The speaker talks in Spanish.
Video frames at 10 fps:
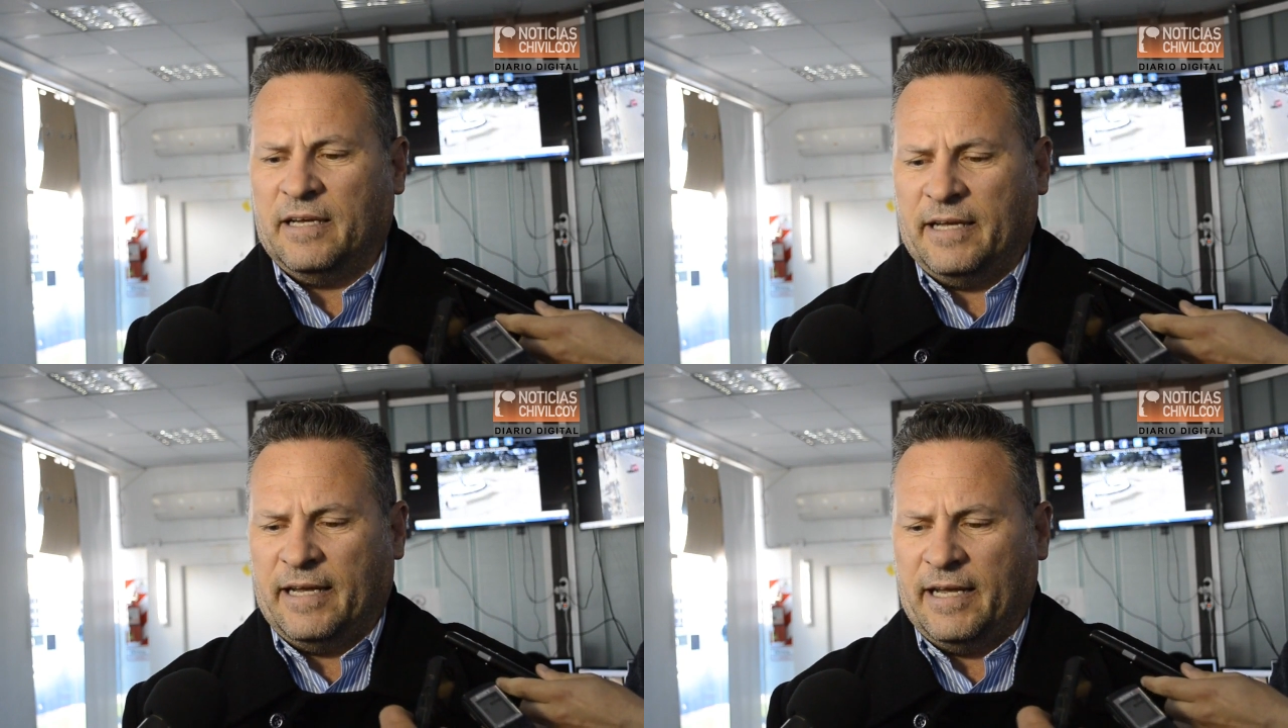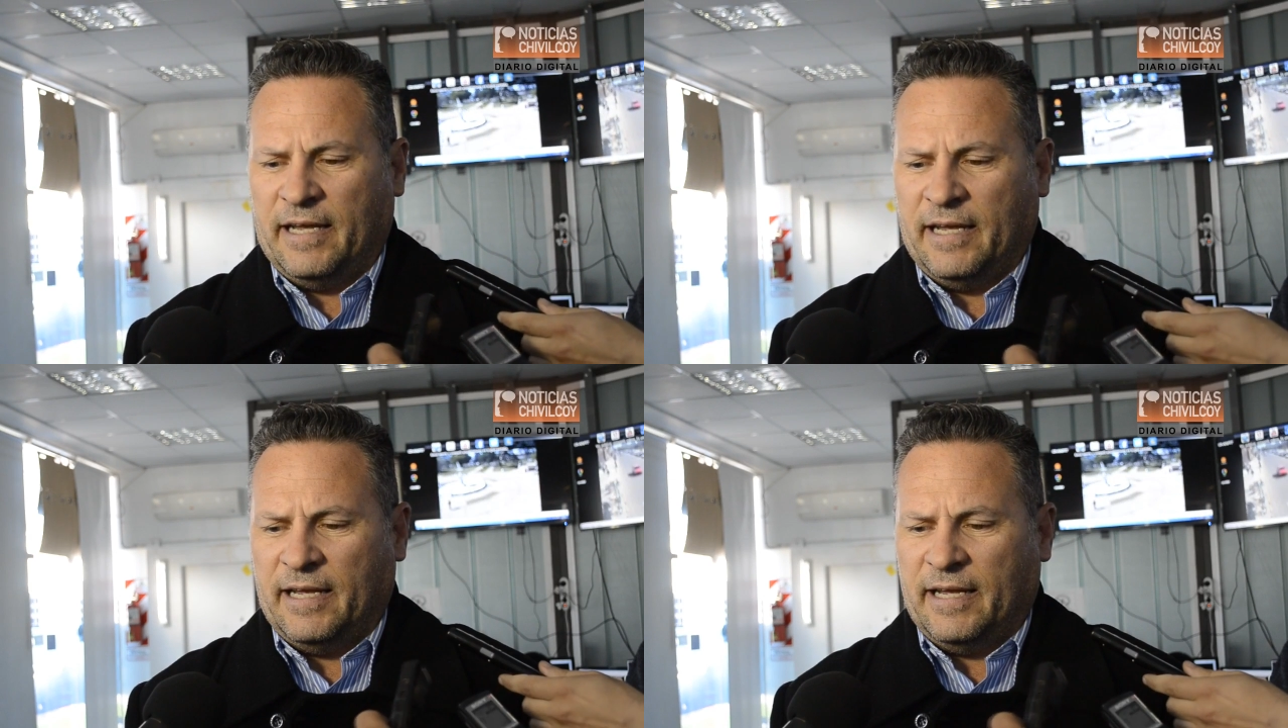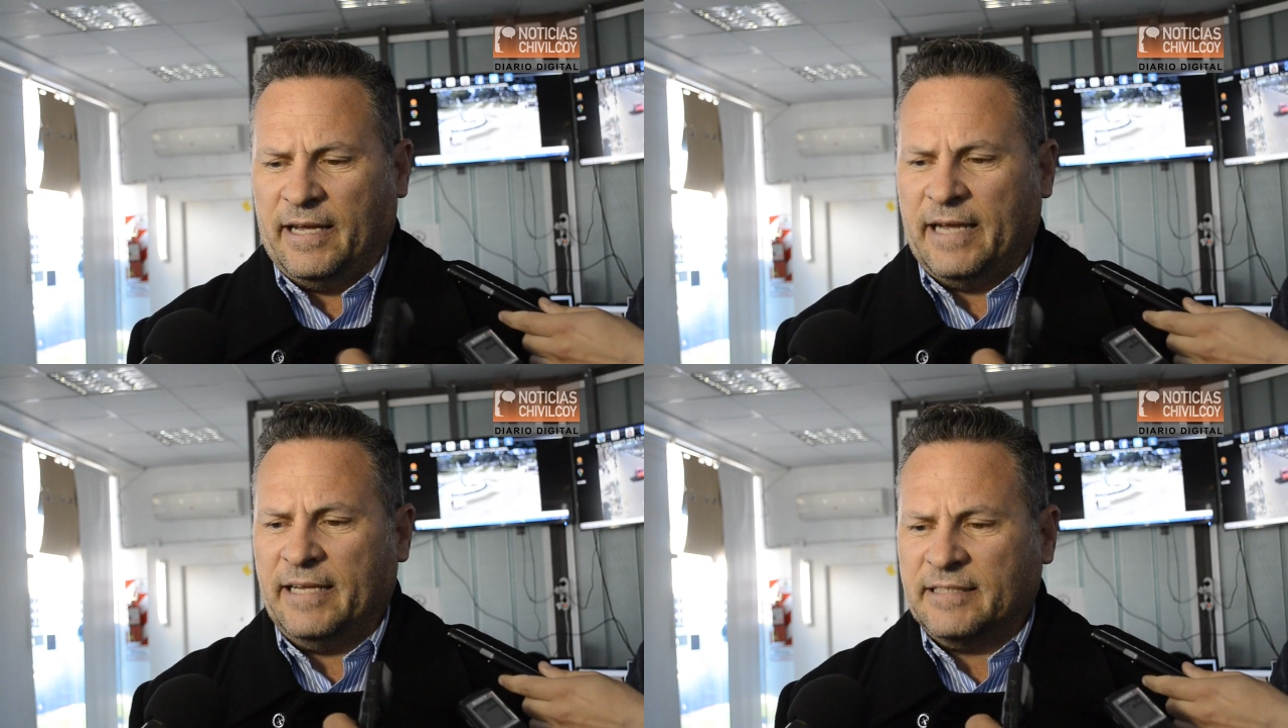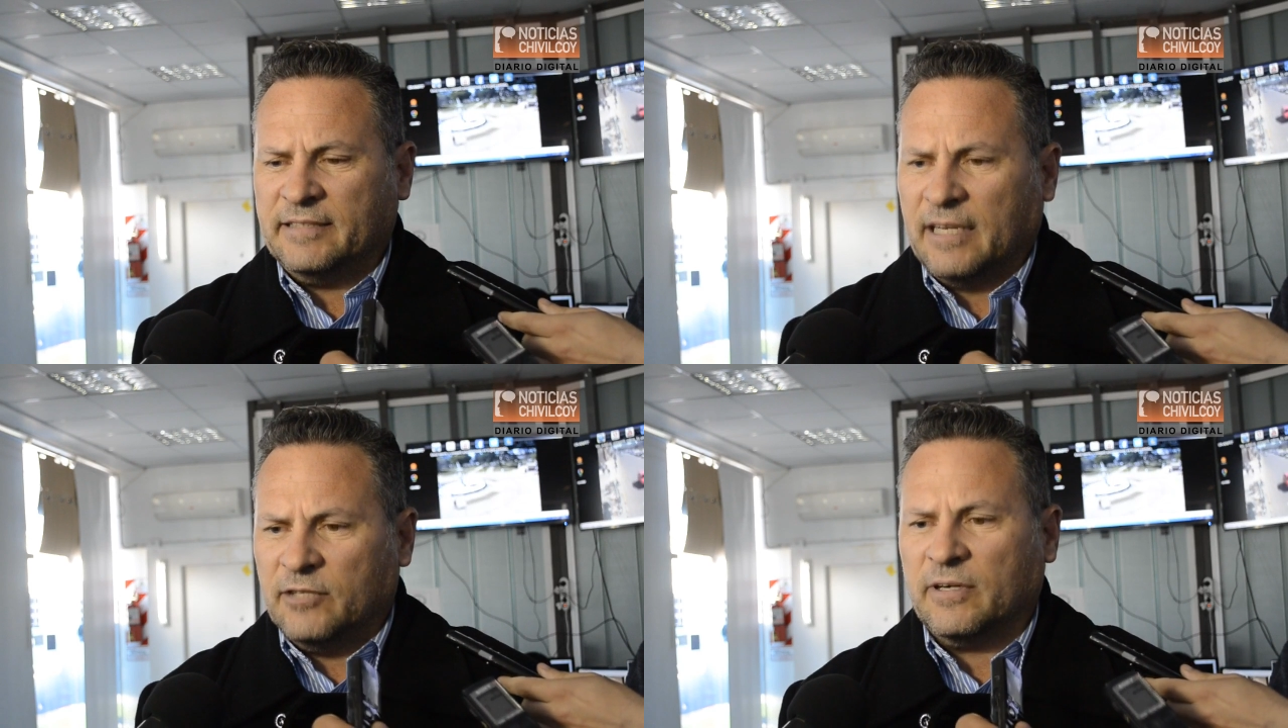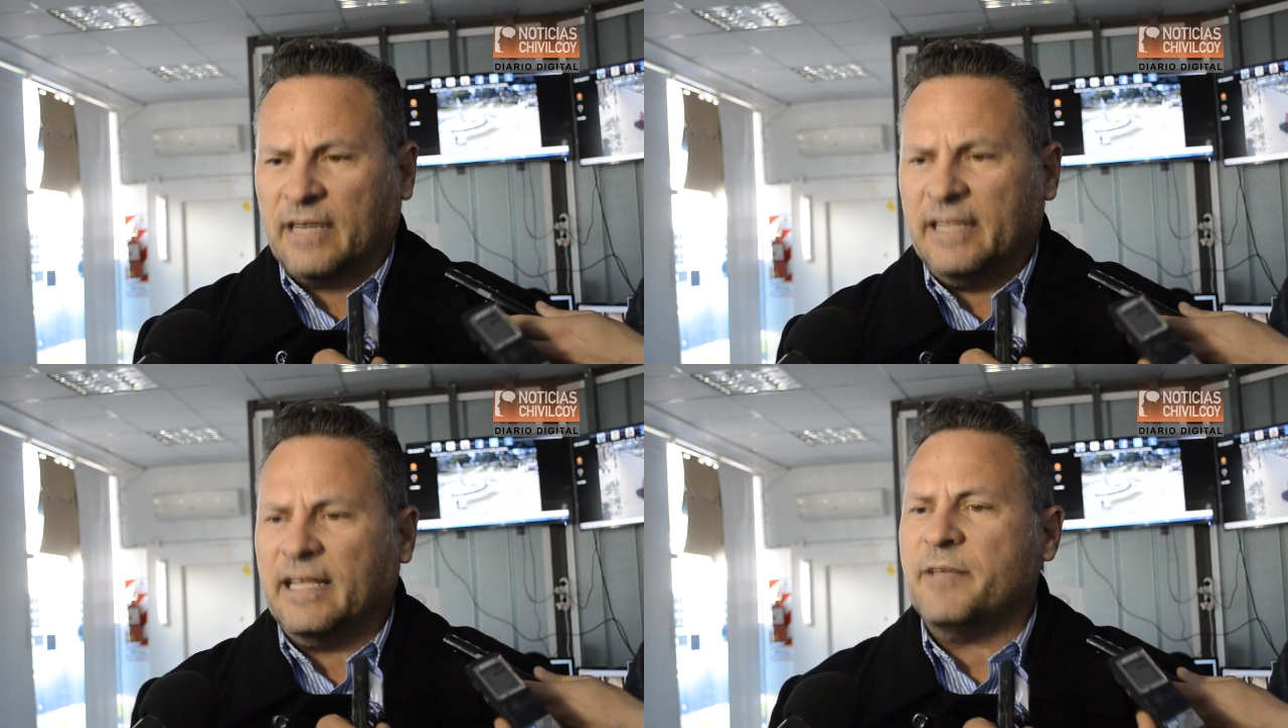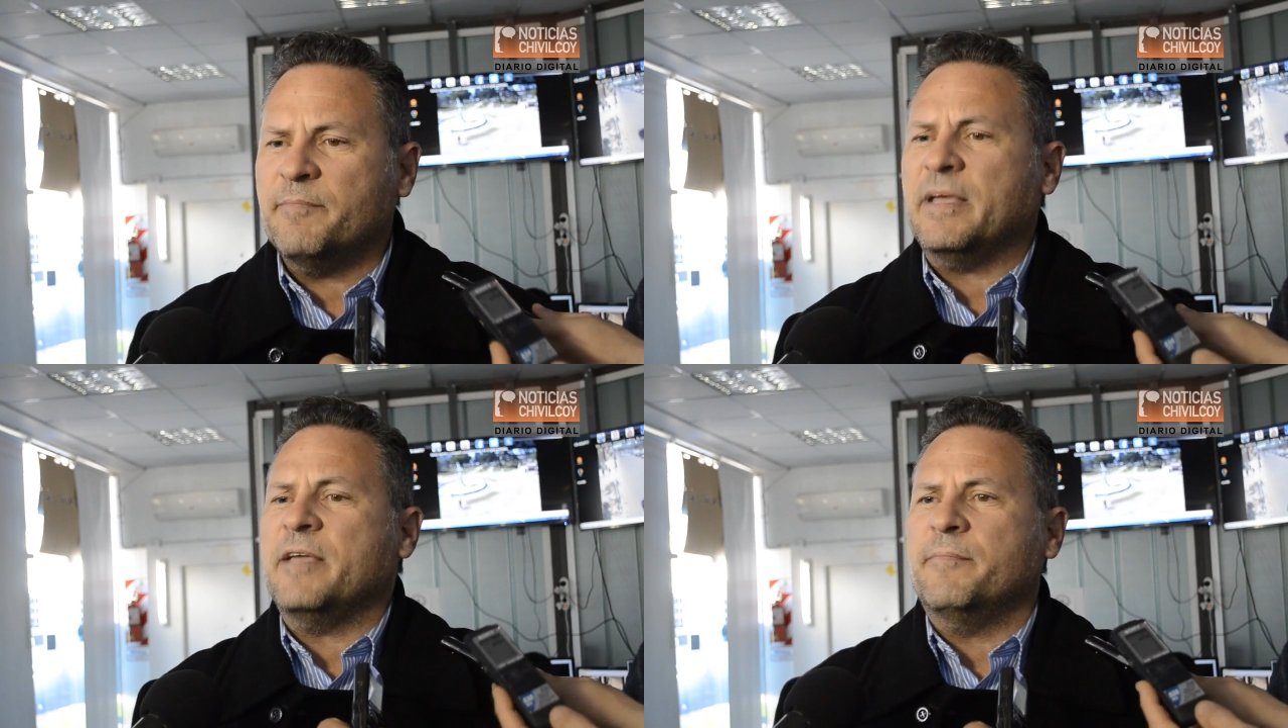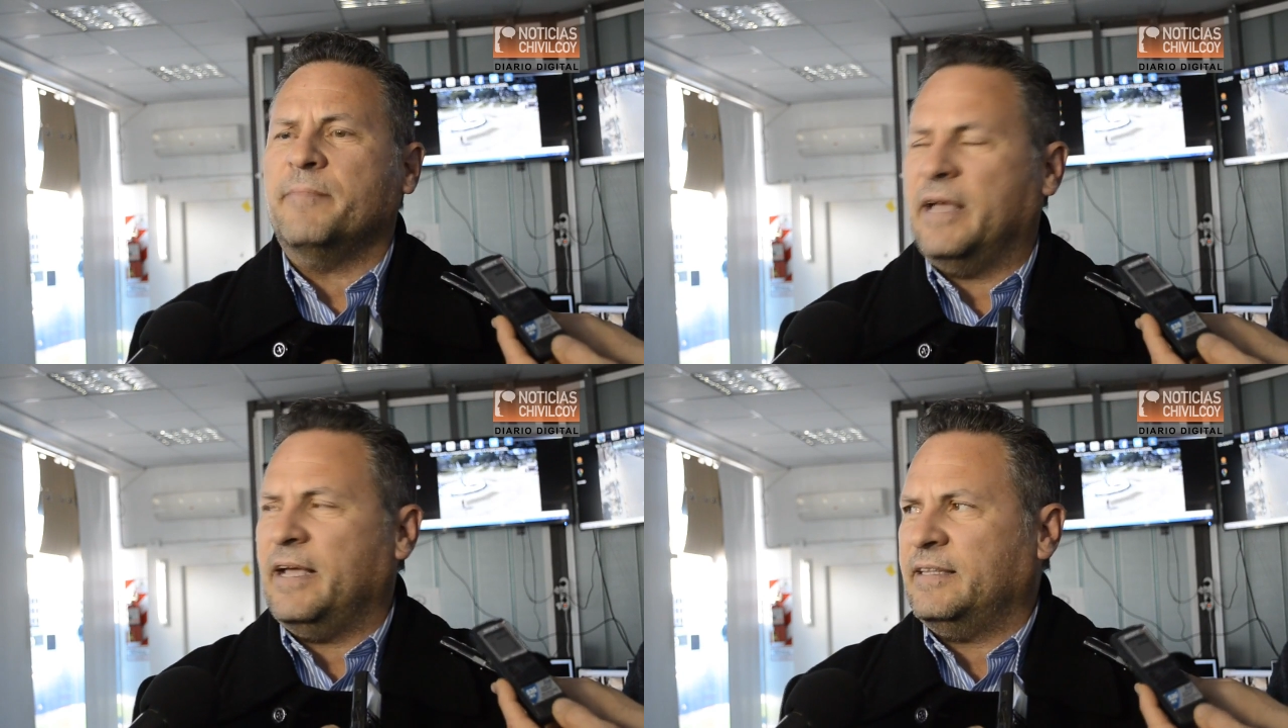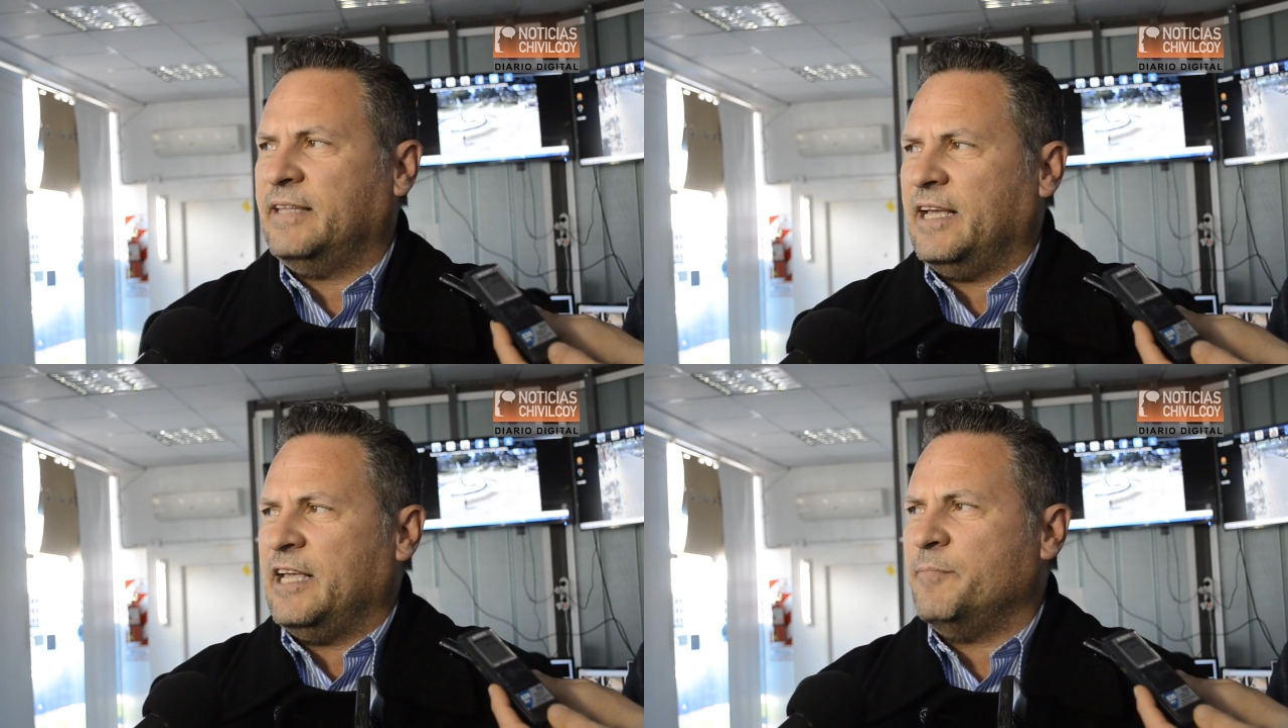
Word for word: eh, en ese salto de calidad este,